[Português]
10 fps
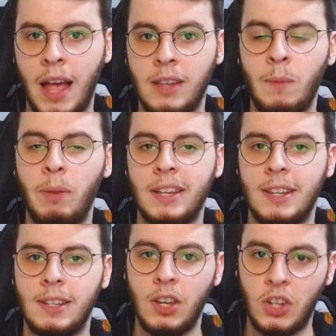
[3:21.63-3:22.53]
as
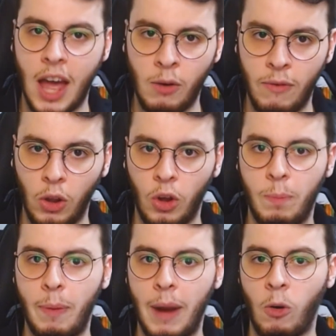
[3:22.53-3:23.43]
empresas que geram
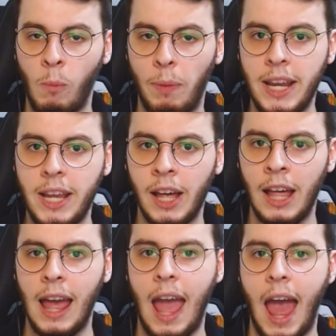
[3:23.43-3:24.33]
valor para a companhia,
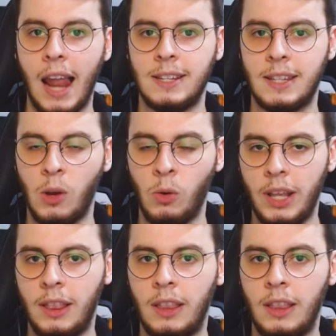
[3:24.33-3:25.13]
elas são,